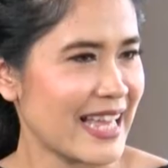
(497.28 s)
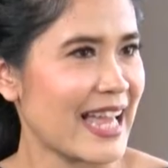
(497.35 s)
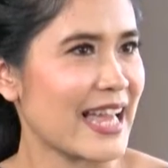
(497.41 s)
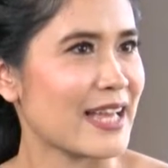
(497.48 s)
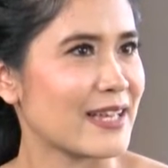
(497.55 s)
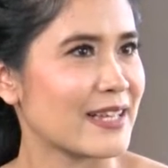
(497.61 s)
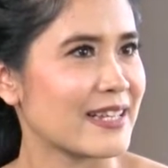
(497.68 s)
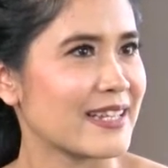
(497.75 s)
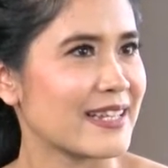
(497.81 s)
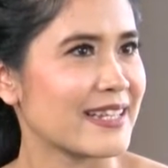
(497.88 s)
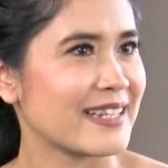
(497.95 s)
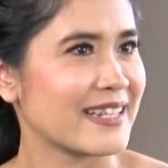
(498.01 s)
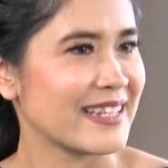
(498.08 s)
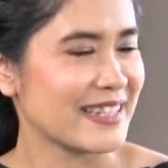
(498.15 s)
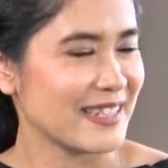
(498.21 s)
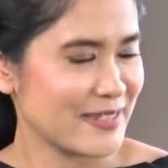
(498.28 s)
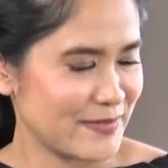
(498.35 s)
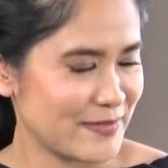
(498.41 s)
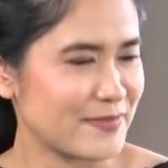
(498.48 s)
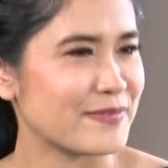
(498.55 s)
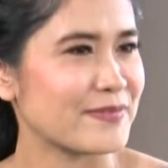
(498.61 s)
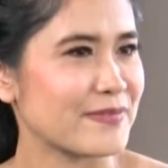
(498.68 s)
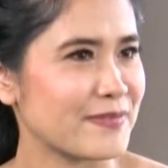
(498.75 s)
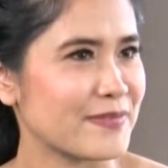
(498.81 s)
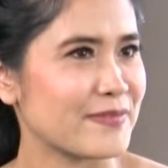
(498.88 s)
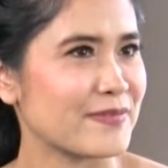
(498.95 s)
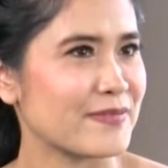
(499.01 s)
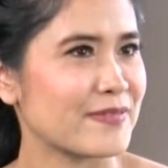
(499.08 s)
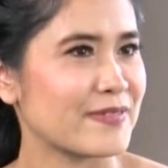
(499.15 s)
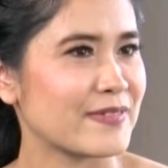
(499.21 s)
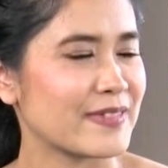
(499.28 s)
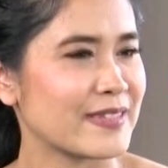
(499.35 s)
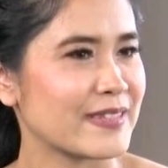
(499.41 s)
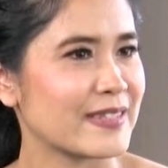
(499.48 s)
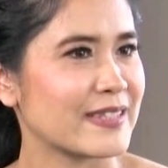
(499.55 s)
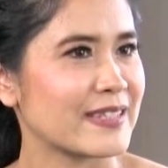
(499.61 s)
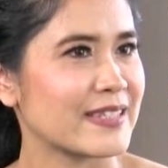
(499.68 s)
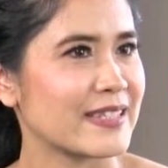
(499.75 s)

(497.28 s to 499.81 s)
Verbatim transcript: ก็คือพูดกับตัวเองนะครับเซลล์ทองเพราะฉะนั้นวันนี้เนี่ย